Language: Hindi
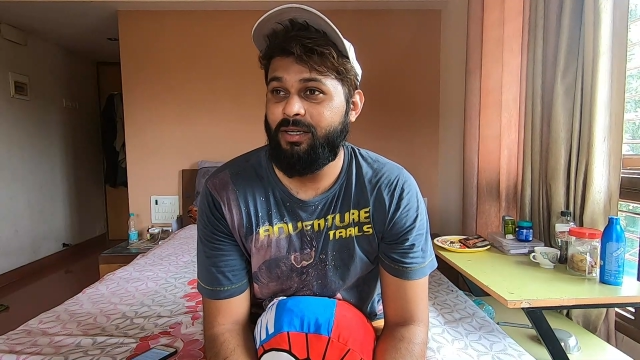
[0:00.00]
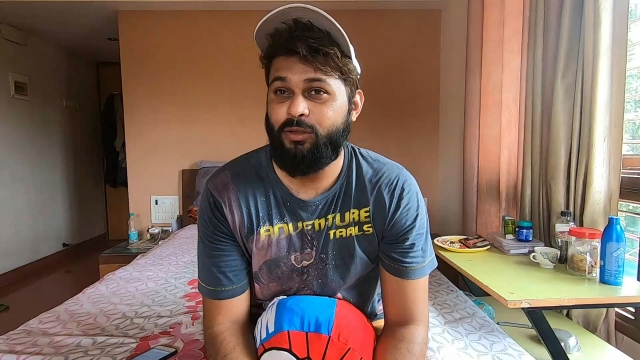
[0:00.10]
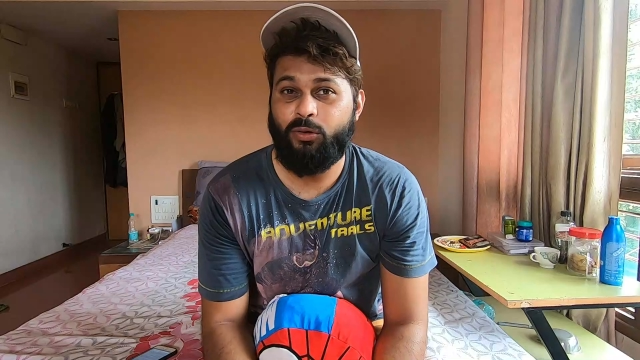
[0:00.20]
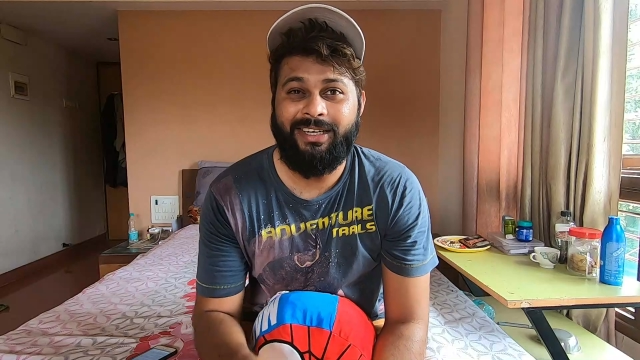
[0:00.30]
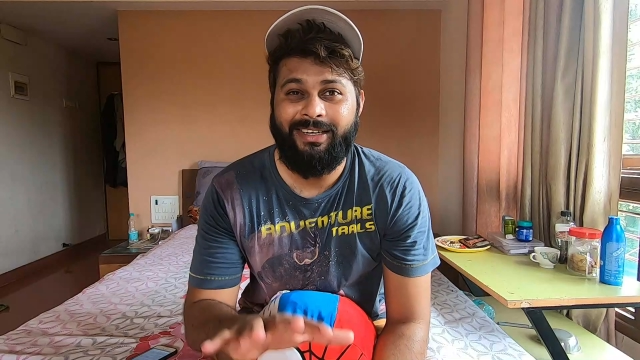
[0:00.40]

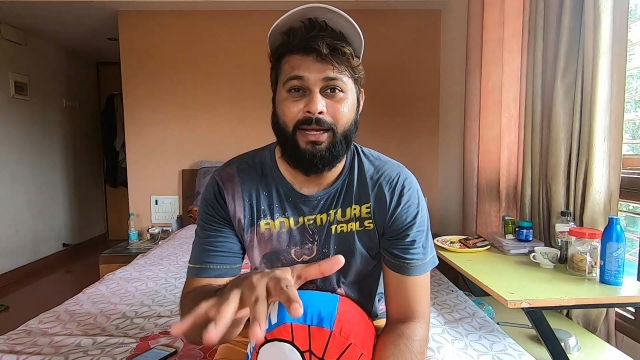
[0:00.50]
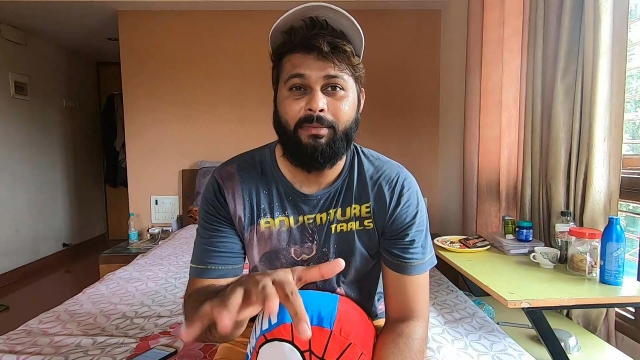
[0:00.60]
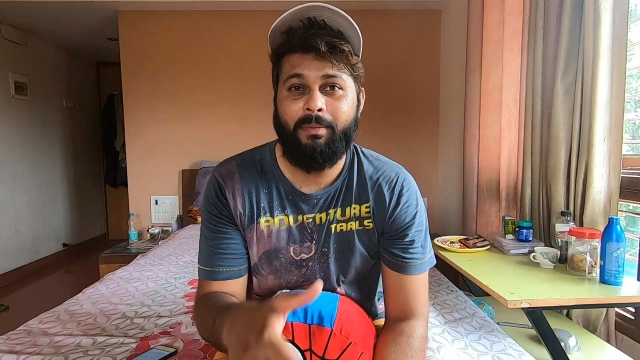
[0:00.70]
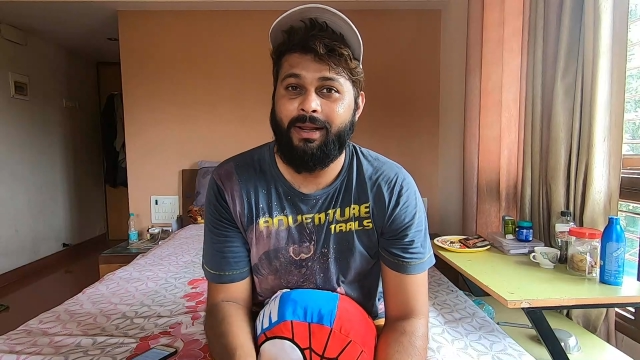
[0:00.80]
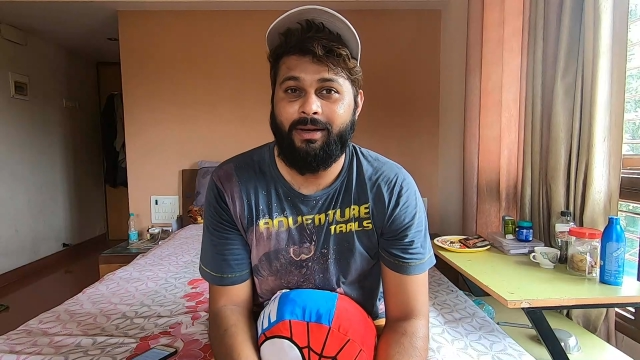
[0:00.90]
दो तीन टेक
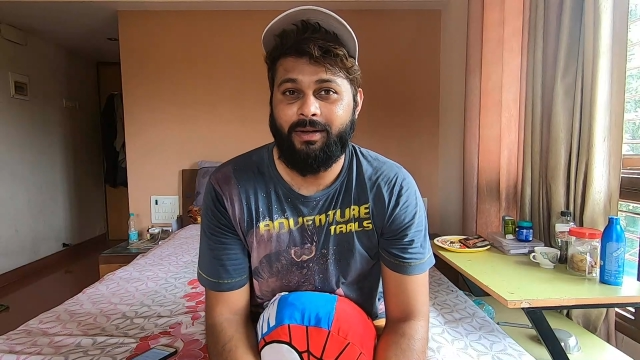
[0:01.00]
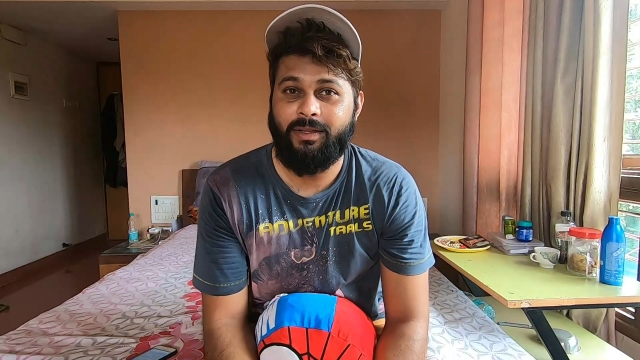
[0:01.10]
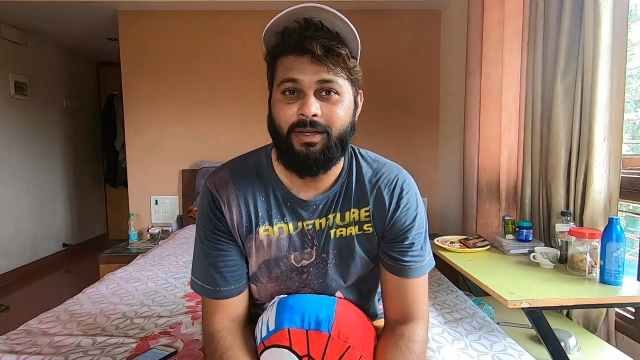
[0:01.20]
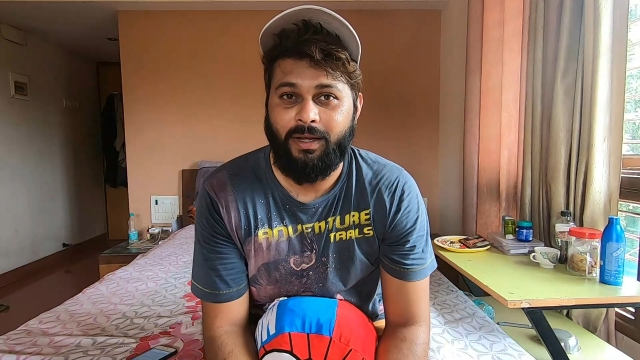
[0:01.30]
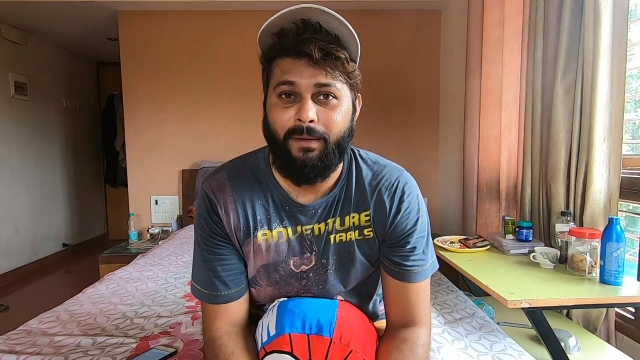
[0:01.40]
में मैंने कर
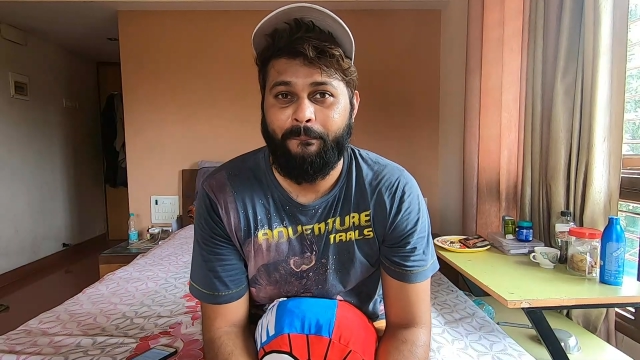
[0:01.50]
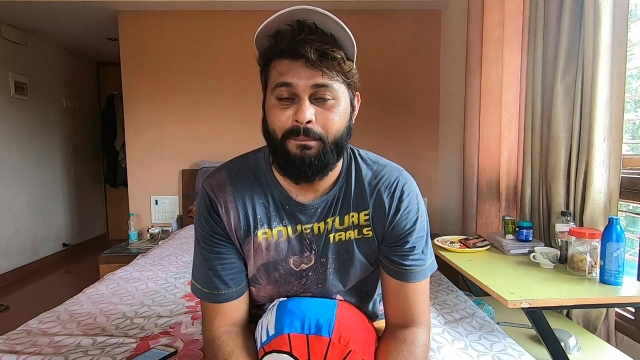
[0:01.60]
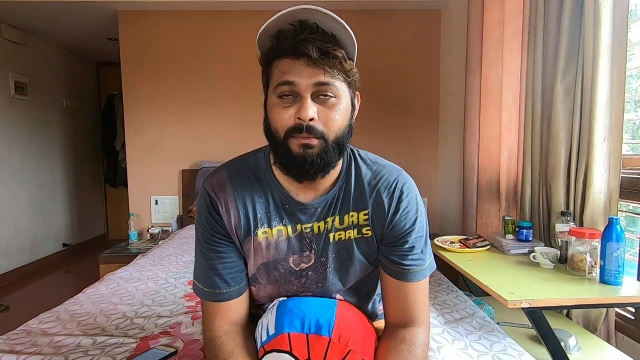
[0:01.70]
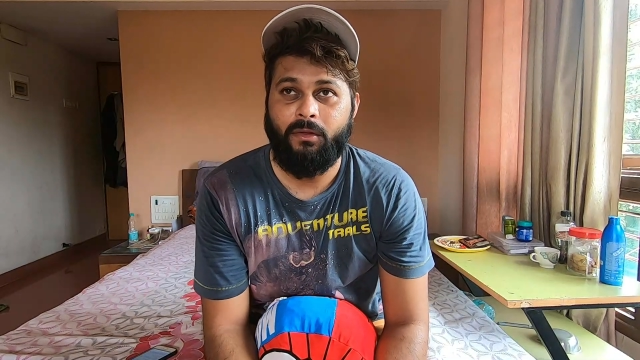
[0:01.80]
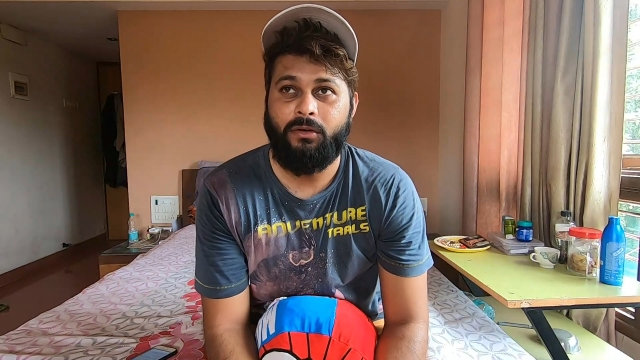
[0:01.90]
दिया था
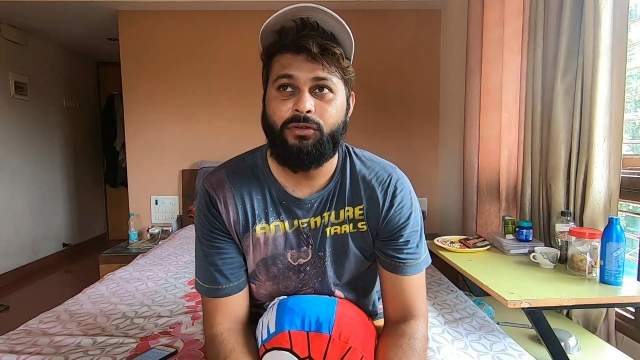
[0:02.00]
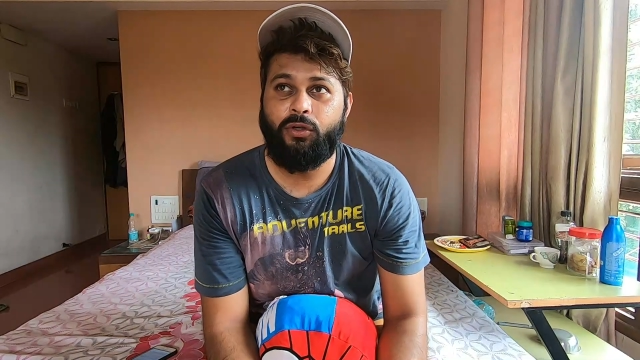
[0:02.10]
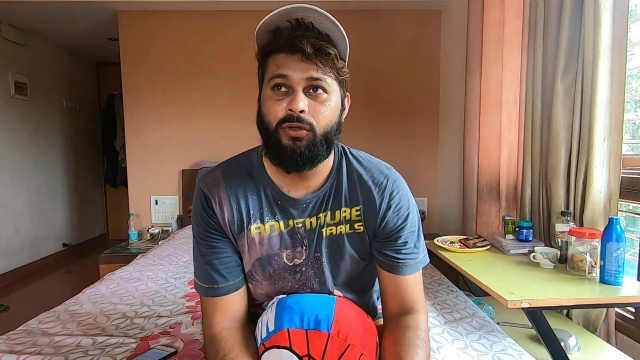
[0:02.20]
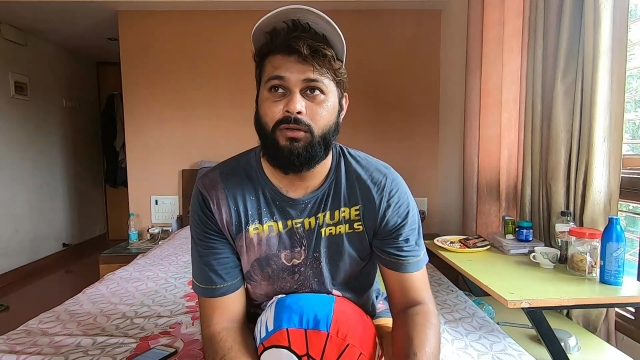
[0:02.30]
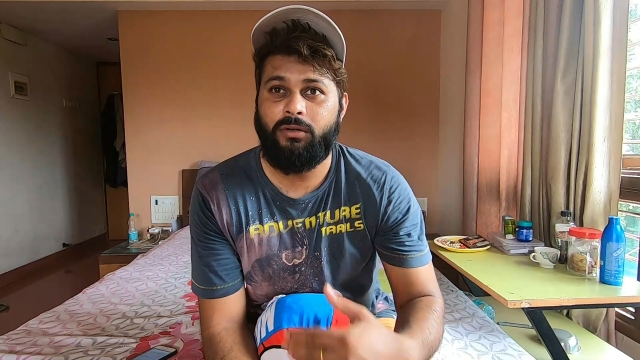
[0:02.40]

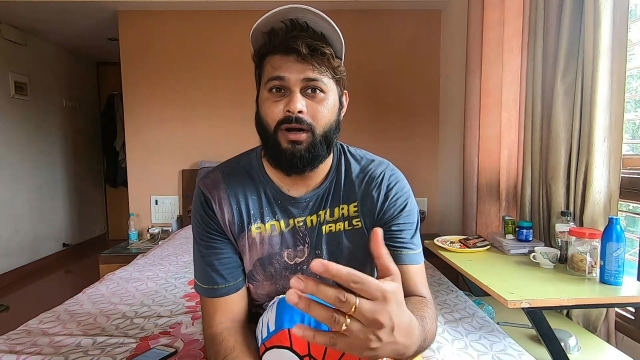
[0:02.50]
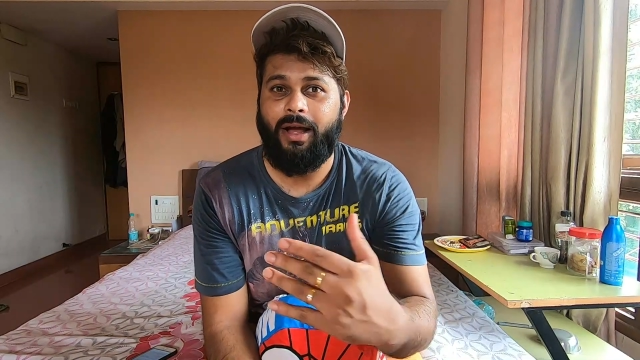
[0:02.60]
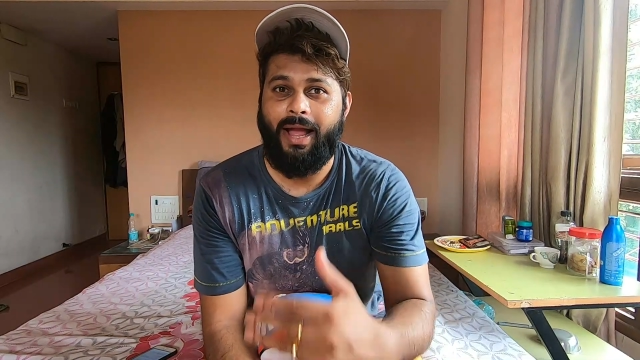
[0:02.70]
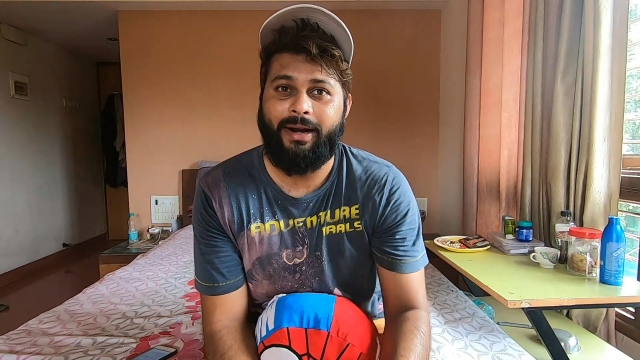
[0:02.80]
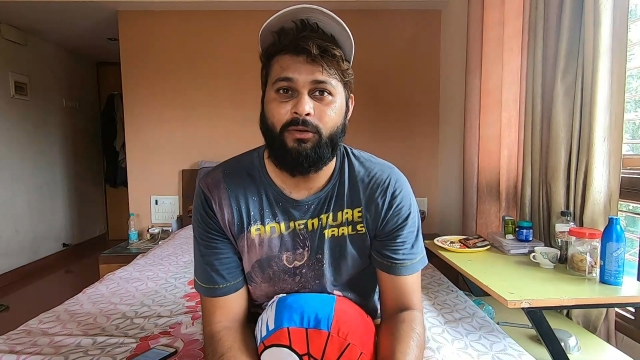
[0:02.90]
जो
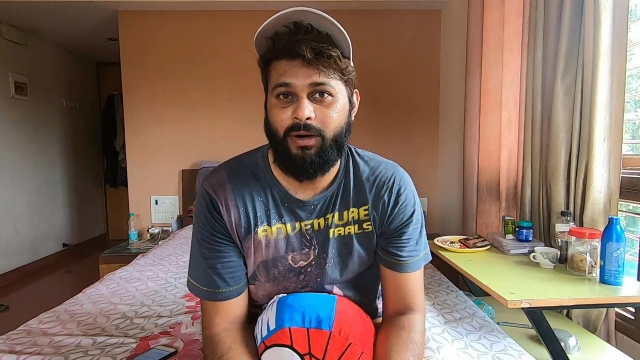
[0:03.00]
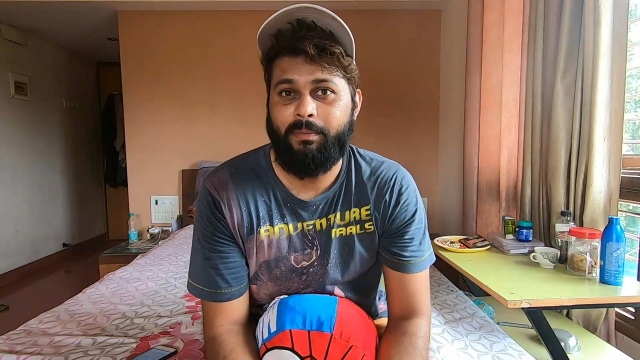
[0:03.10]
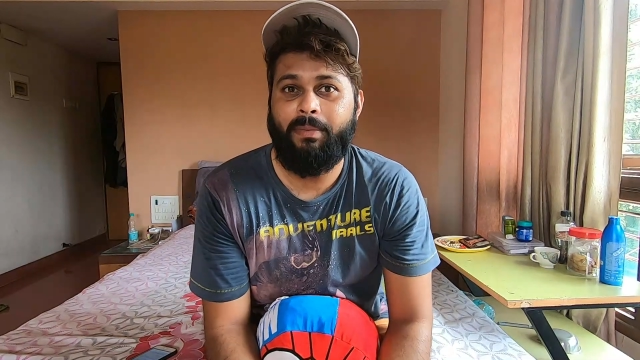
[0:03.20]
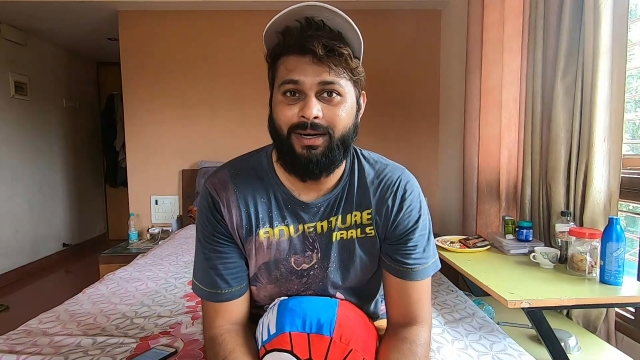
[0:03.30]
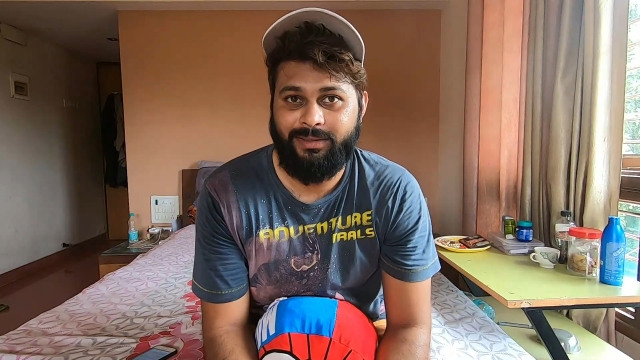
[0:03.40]
एक्ट वाले
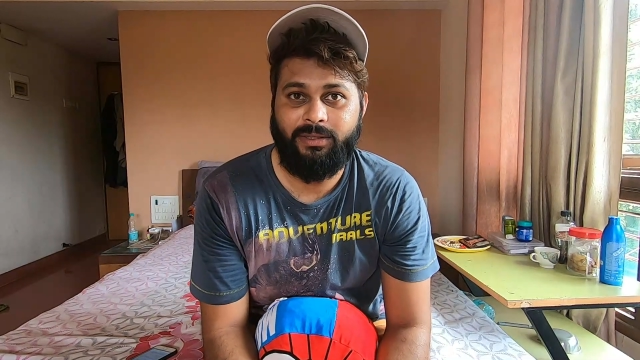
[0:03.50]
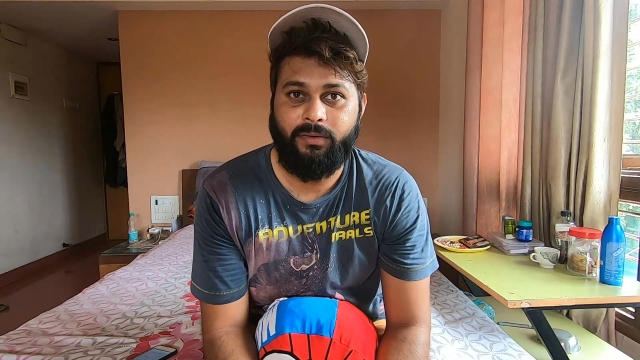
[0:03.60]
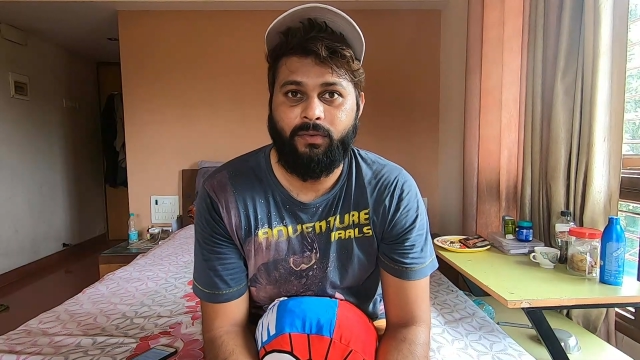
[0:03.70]
पार्ट्स थे